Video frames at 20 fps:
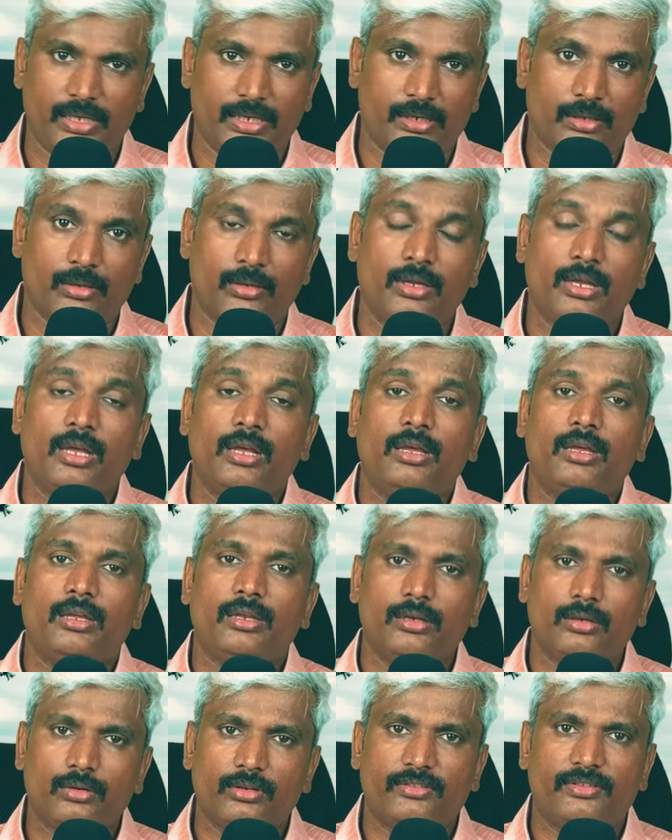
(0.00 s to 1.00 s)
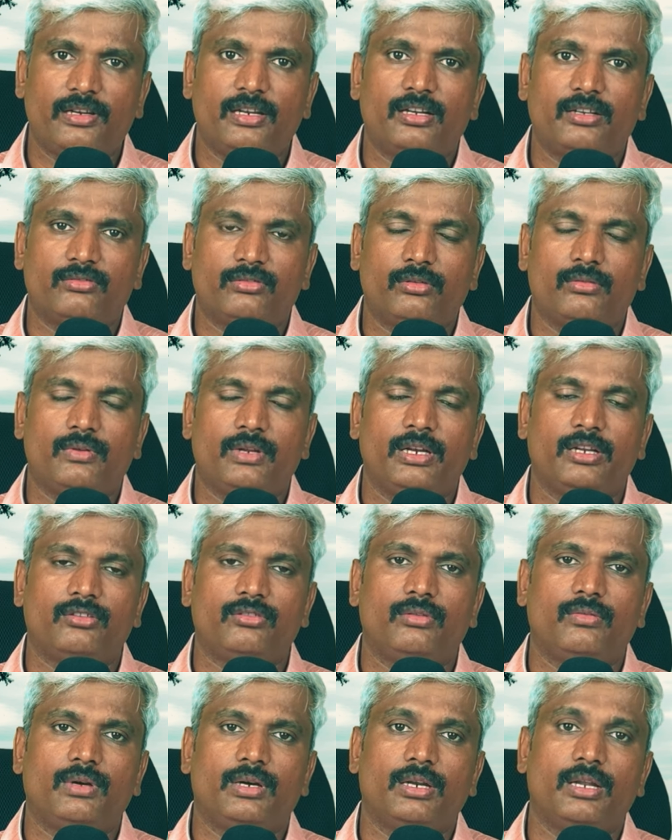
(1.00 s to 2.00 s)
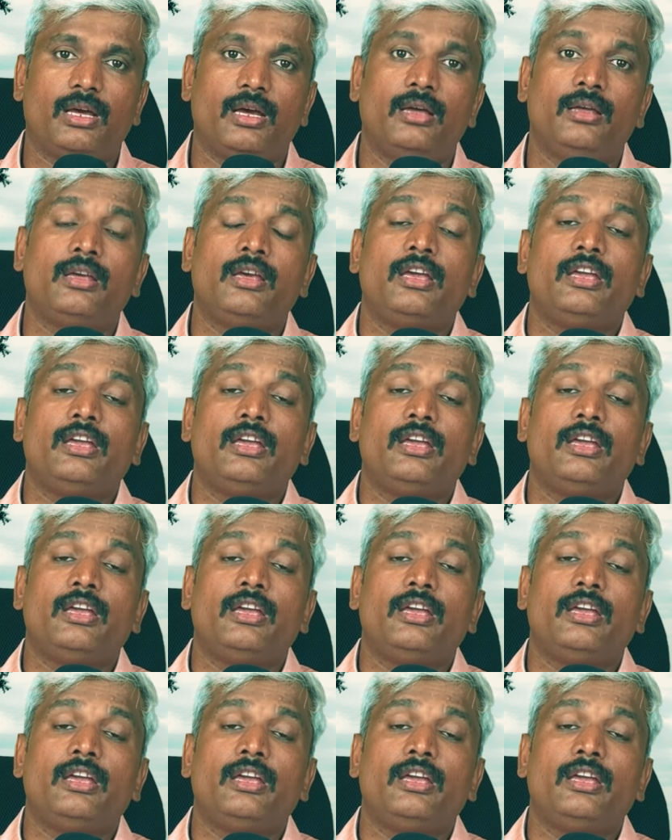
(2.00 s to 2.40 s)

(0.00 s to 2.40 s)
கேட்குறோம் இன்னொரு சிலர் சொல்லணும் என்ன சொல்லுவாங்கன்னா